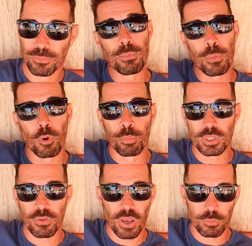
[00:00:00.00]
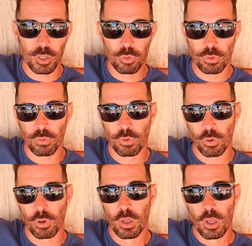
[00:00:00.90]
il m'a proposé de faire un petit tour donc,
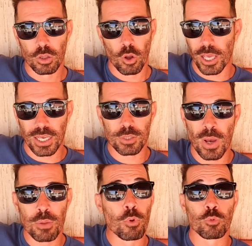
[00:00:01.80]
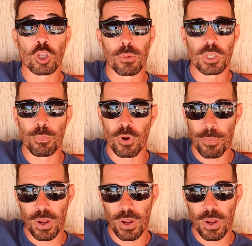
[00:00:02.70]
euh, dans la Casbah, de me montrer un petit peu la